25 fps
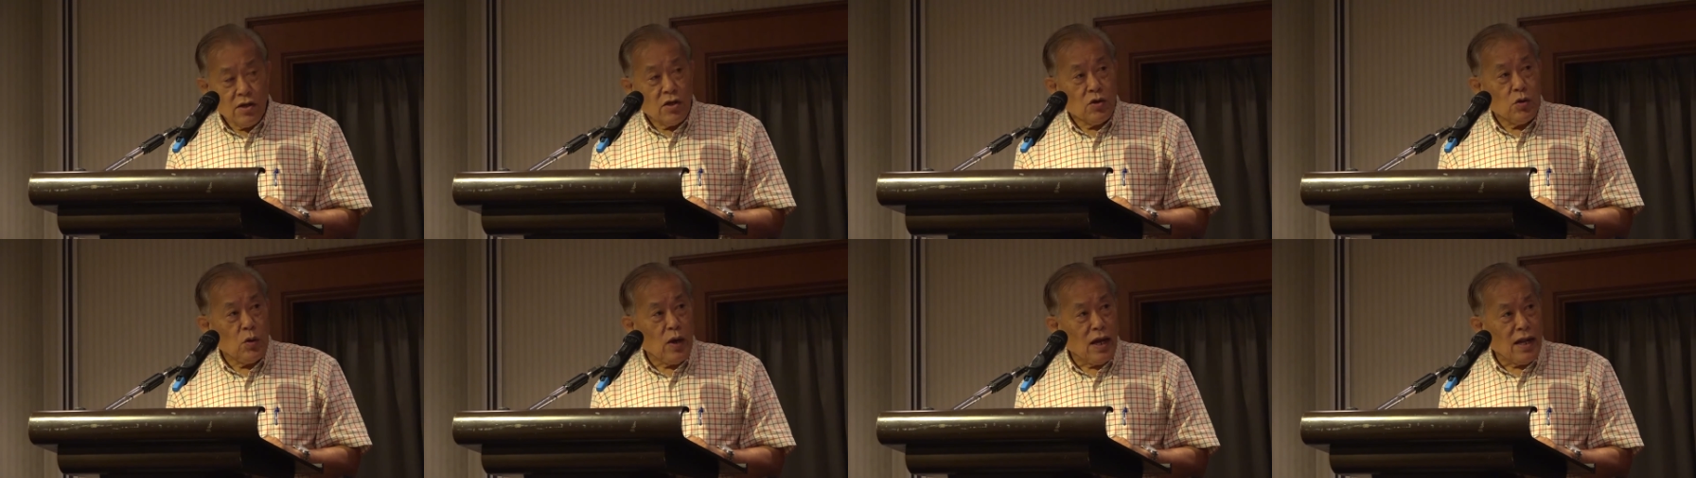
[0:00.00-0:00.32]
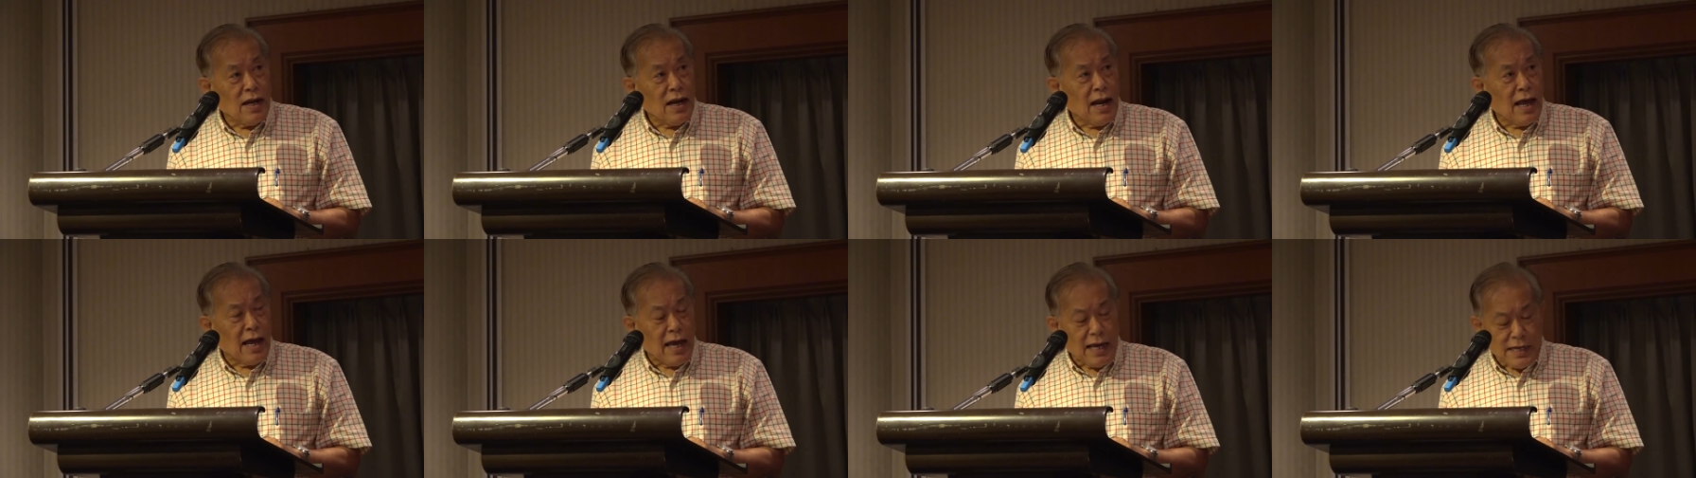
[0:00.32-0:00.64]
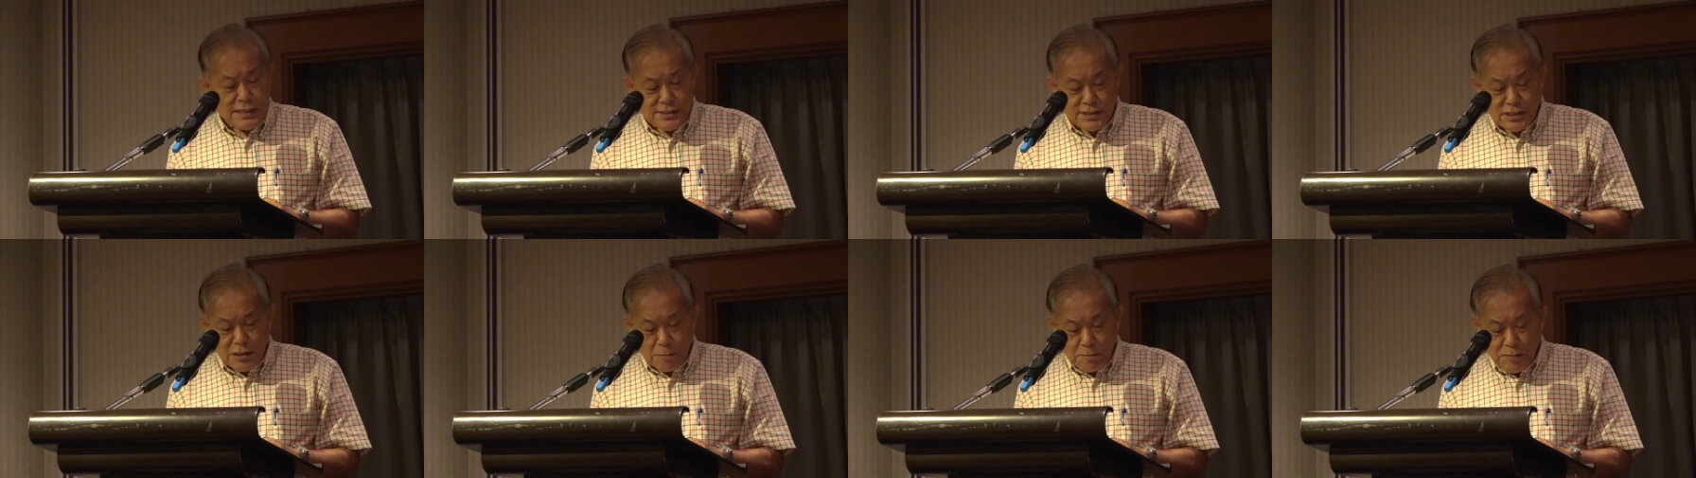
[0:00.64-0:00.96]
原来
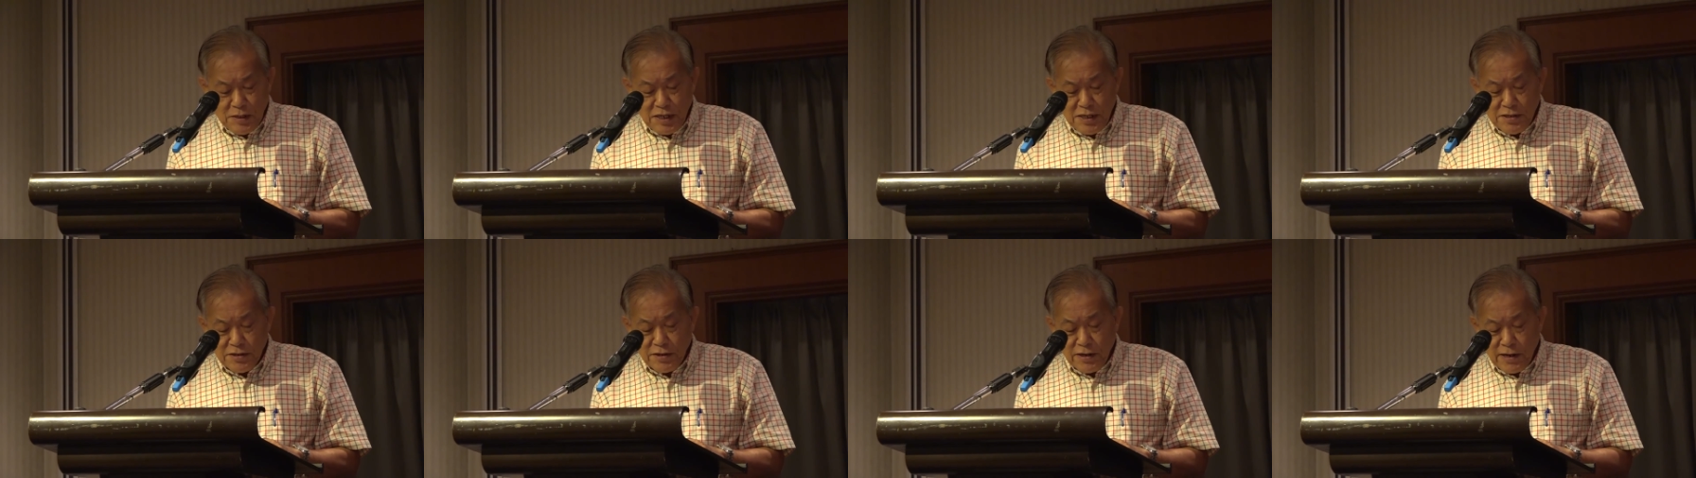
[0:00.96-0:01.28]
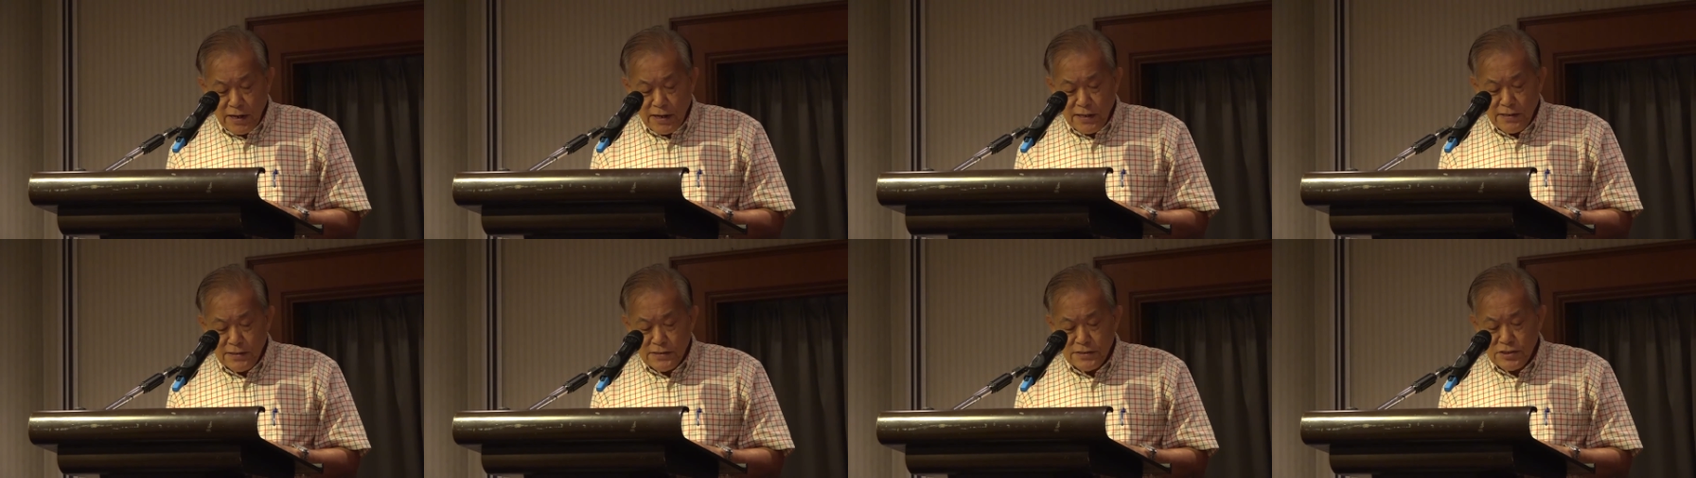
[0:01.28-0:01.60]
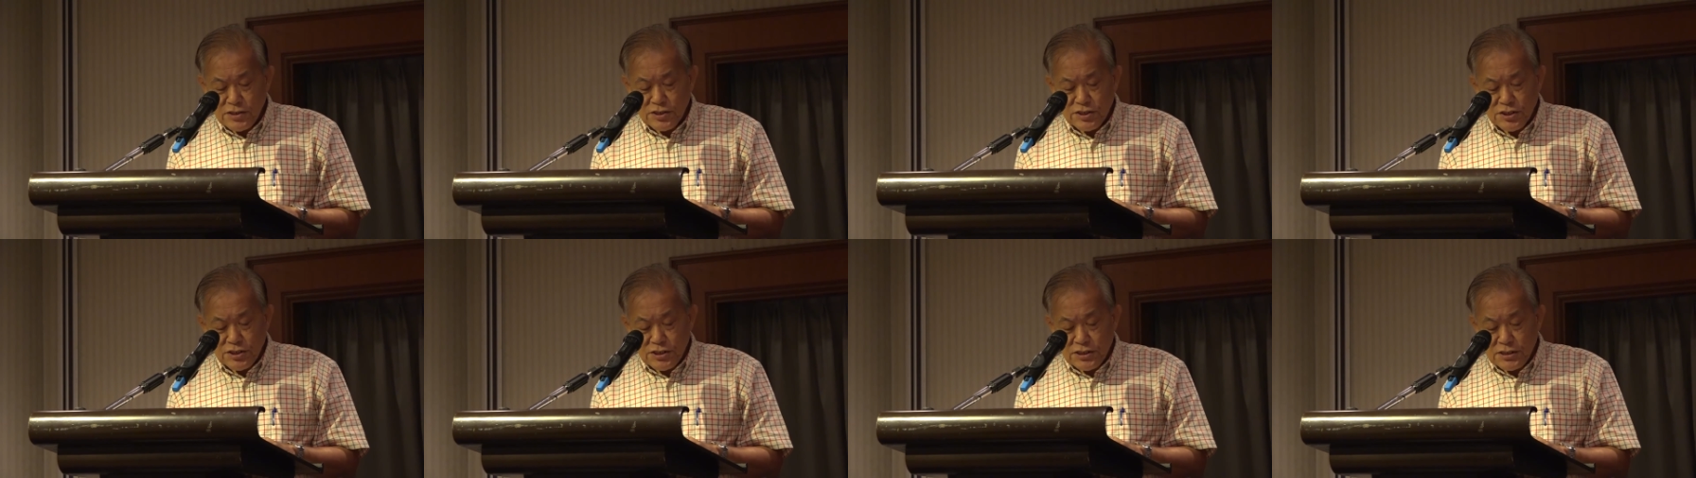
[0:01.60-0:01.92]
这批人
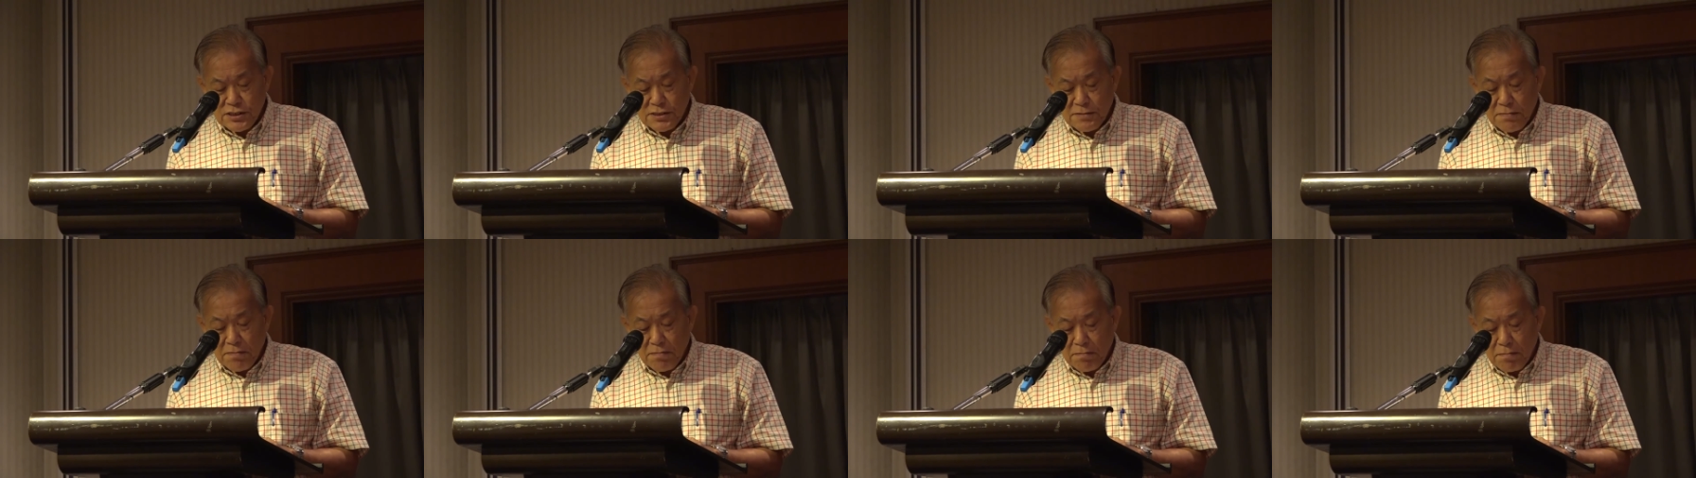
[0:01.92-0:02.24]
是